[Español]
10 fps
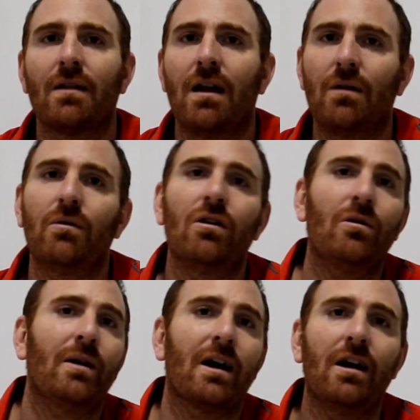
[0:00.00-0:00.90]
algunos de los
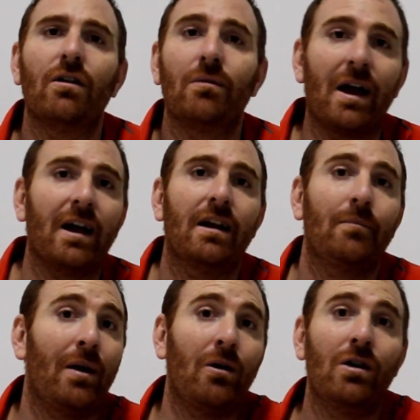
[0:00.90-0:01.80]
viajeros, viajeras,
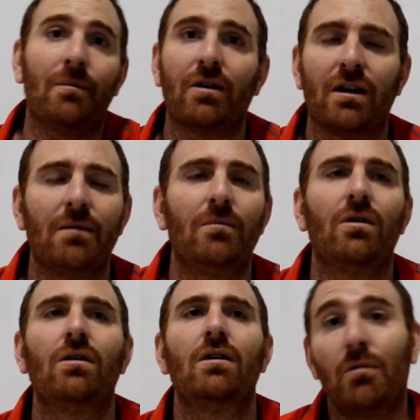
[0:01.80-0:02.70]
Paola por
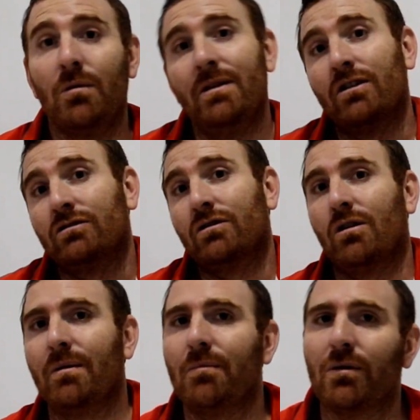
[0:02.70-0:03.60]
ejemplo, hemos invitado a nosotros a
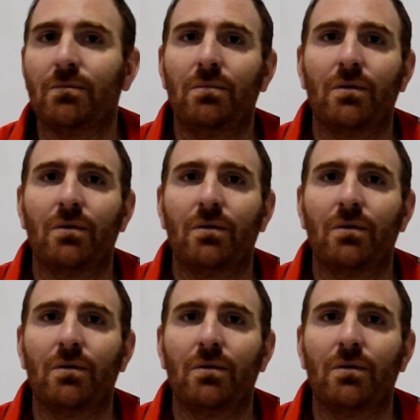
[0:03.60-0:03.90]
comer por,